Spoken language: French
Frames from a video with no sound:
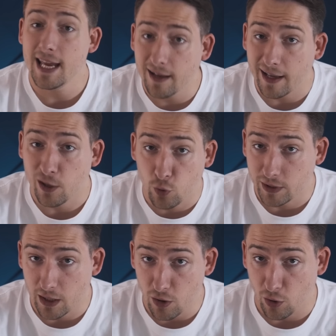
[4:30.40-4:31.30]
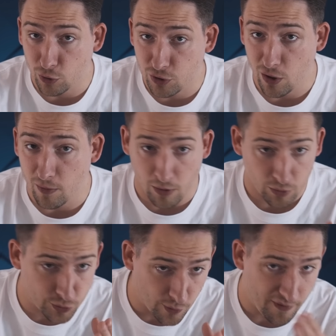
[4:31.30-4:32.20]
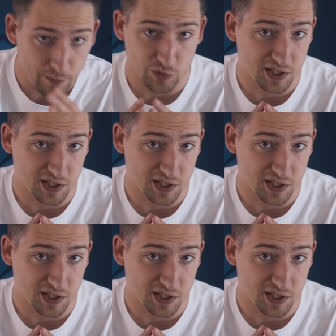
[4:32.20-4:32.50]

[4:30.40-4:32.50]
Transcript: Ils réécoutent alors ensemble ce fameux